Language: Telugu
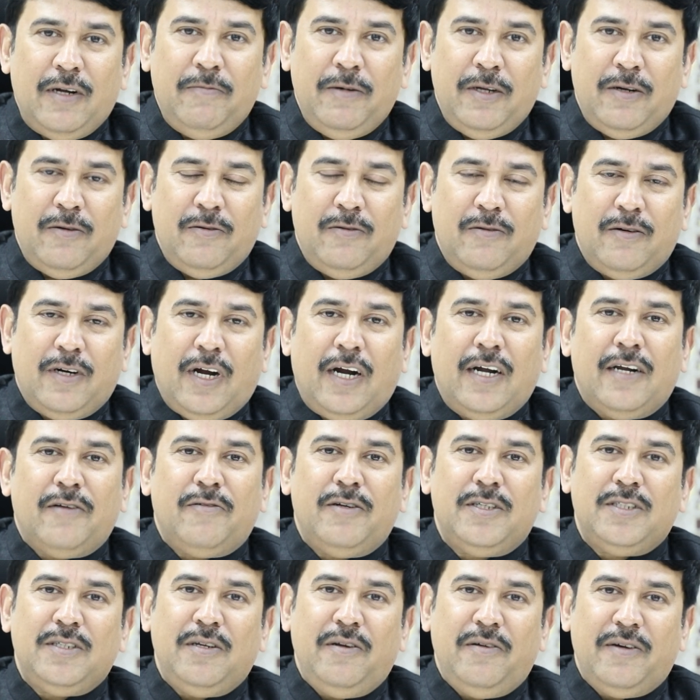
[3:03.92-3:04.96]
కూడా మీరు
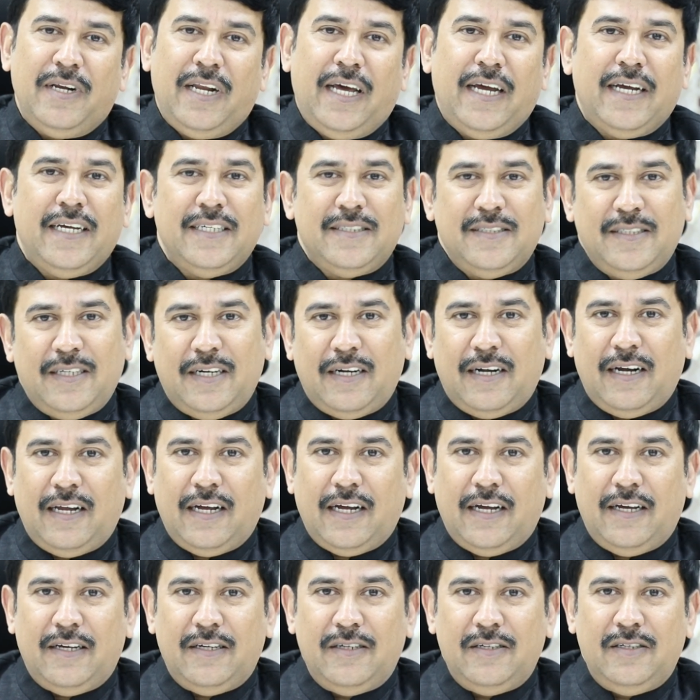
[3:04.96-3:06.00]
కాంట్రవర్సీలోకి లాగేస్తే
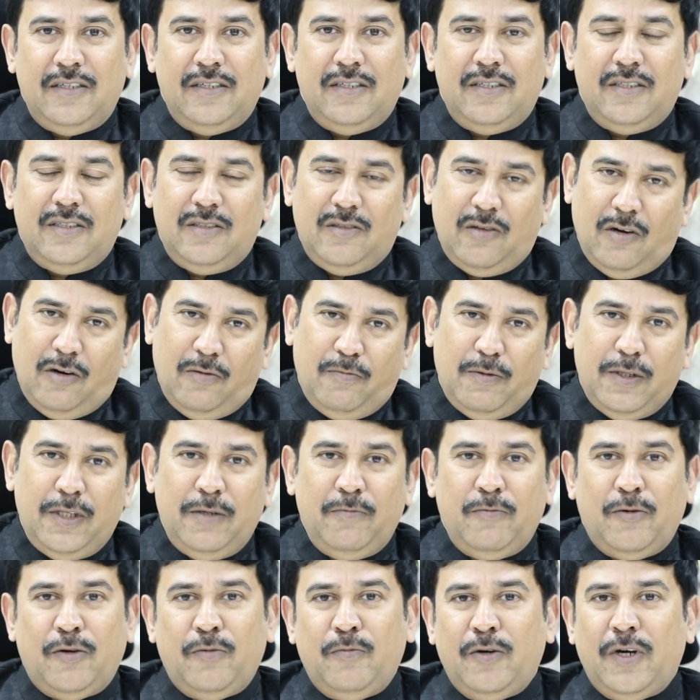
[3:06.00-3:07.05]
ఎట్లాగా ద్రౌపది
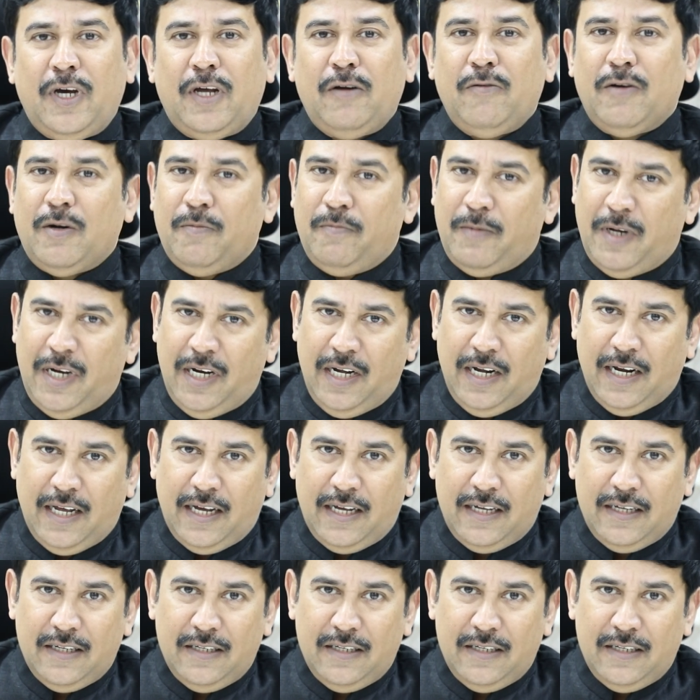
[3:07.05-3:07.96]
ముర్ము గారు ఒక మహిళ